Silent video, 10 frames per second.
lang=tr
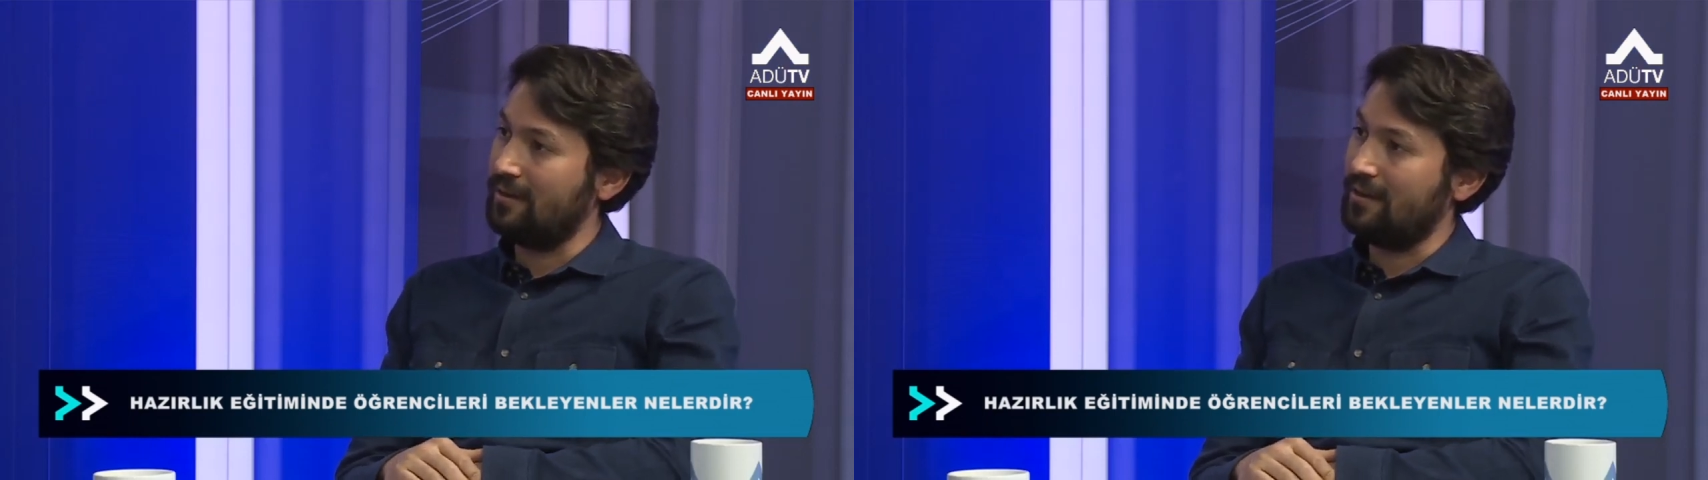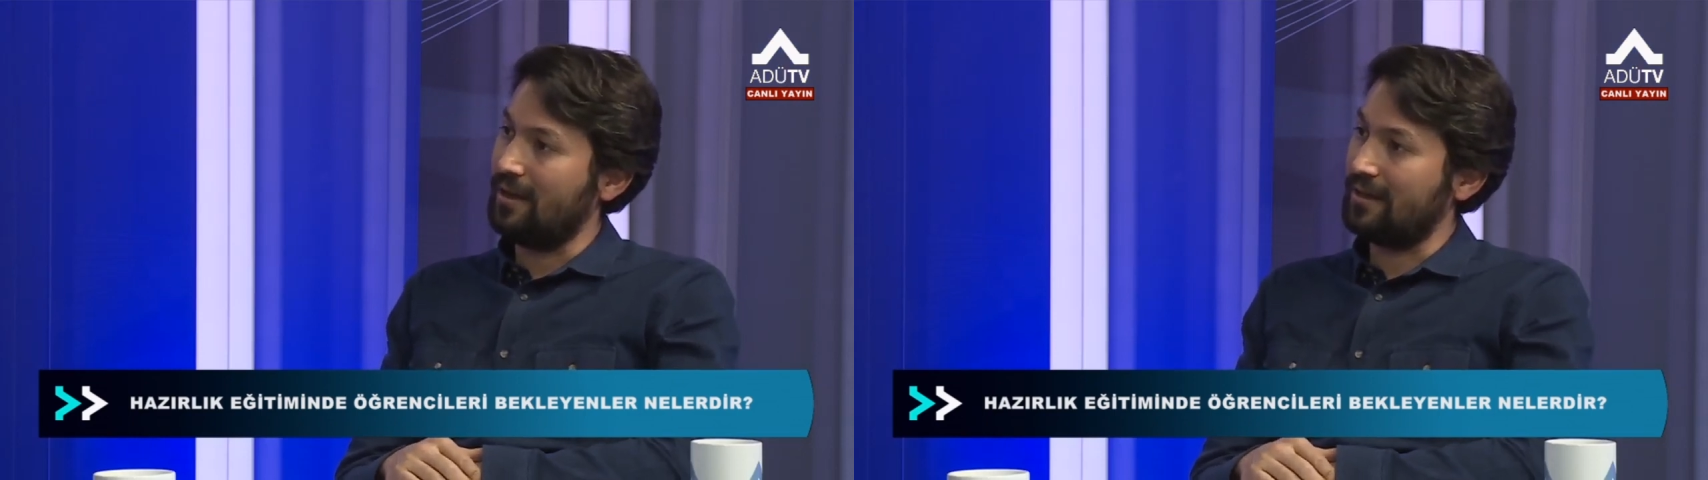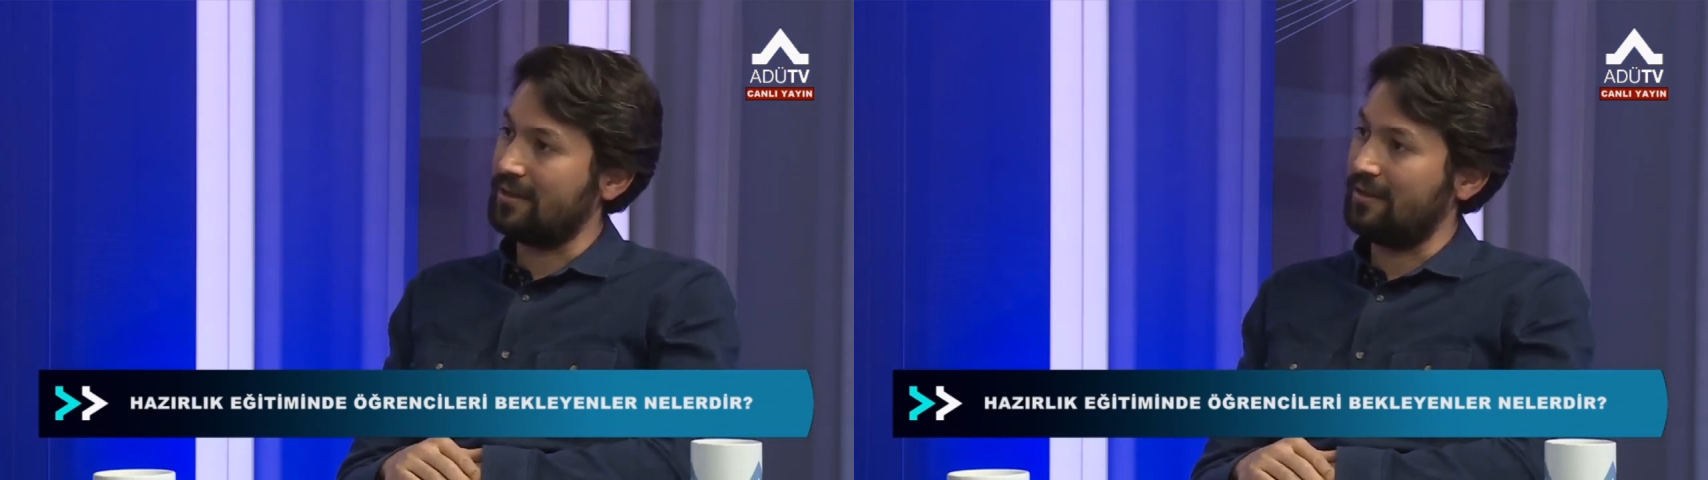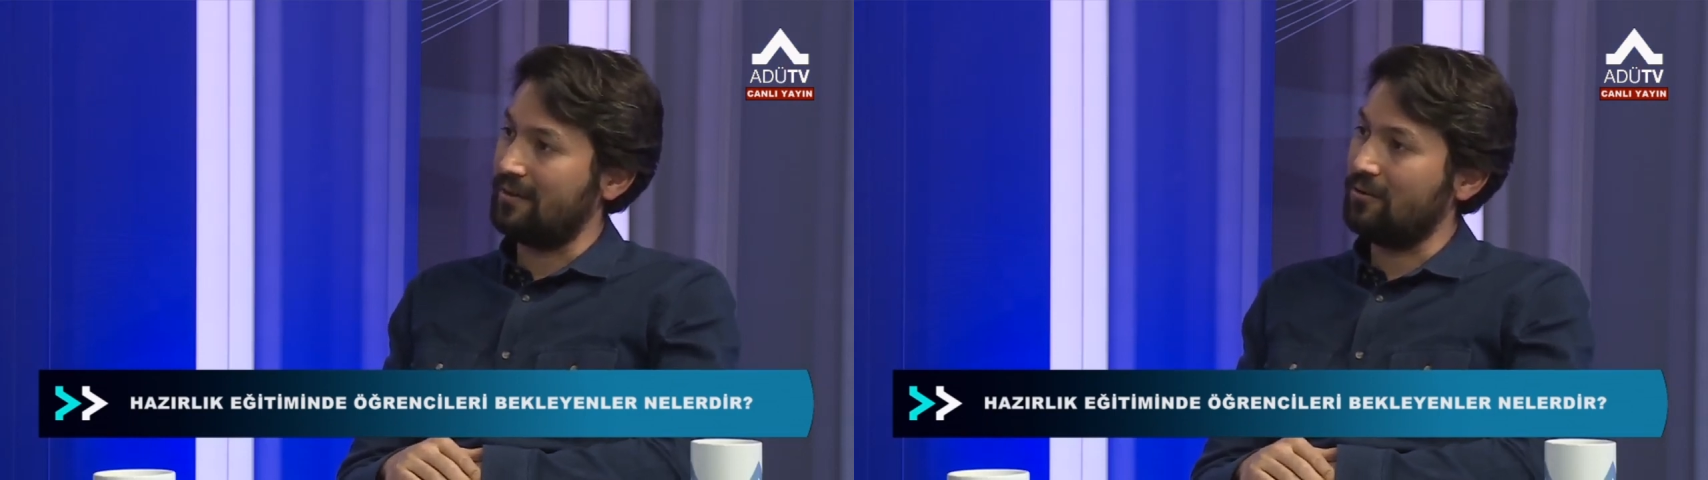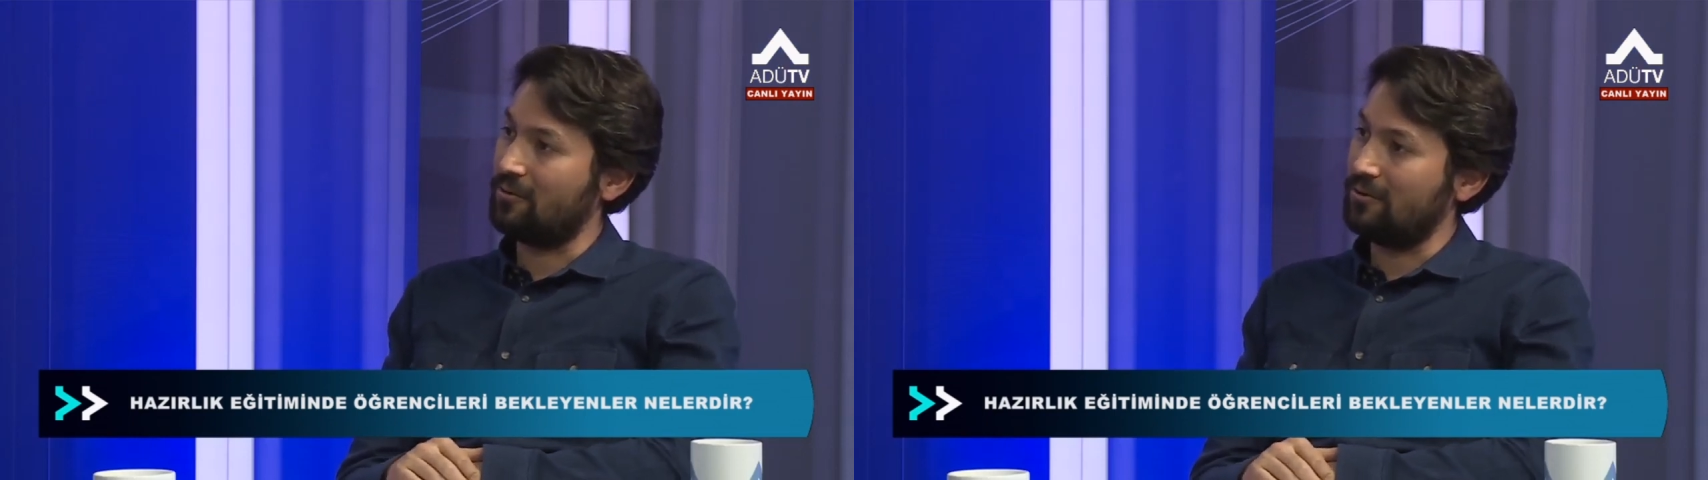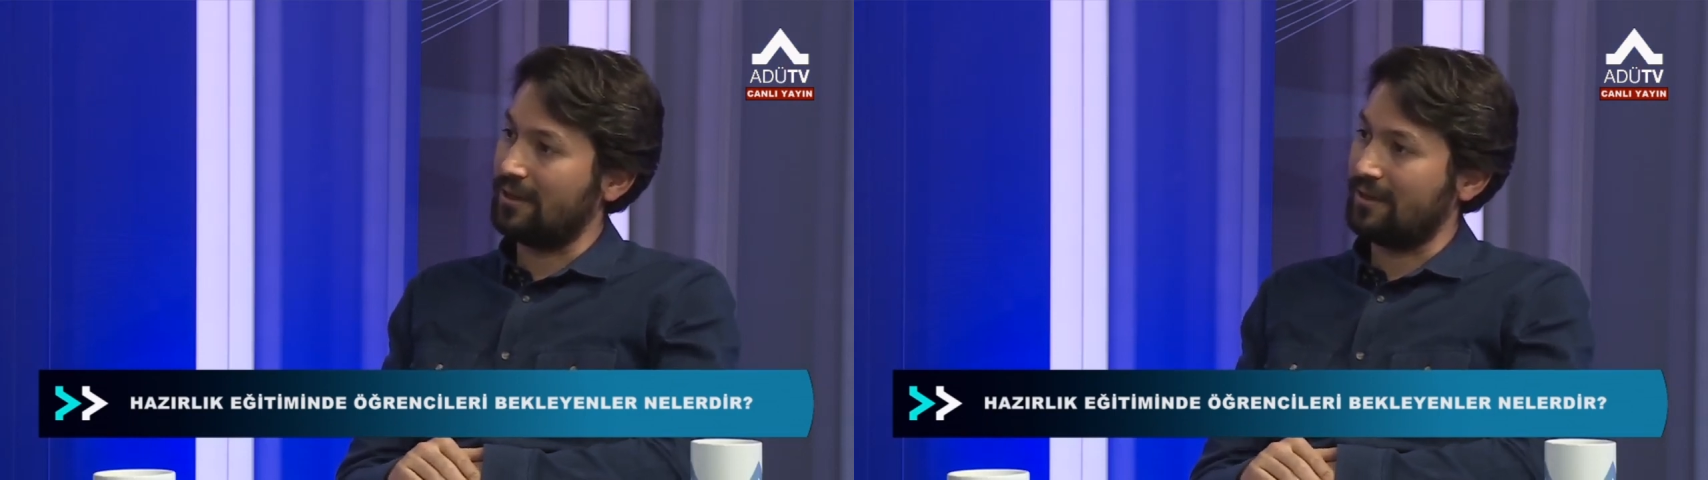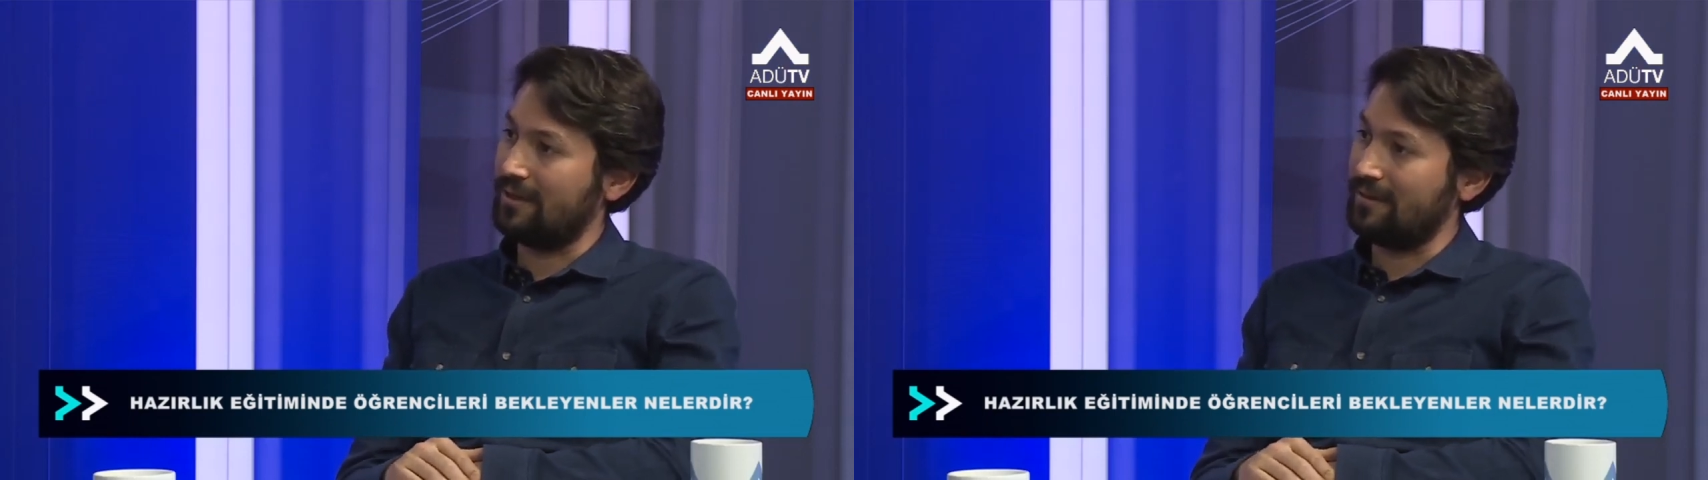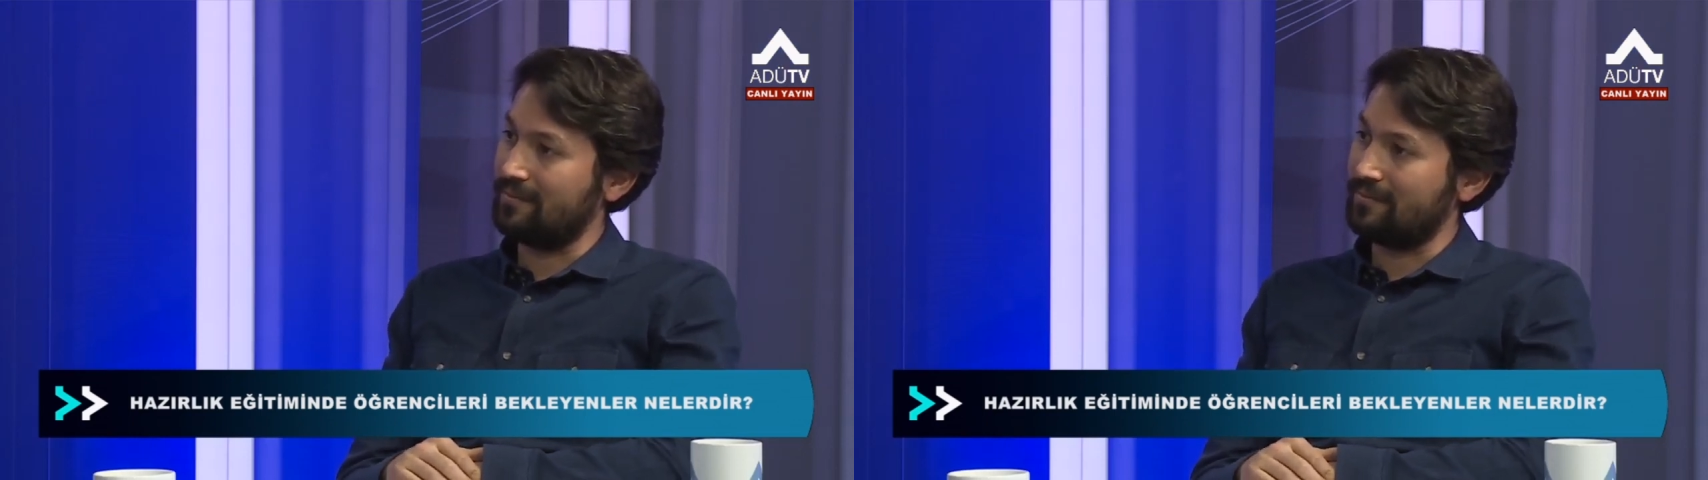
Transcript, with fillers: hangi seviyede okuyacakları. E,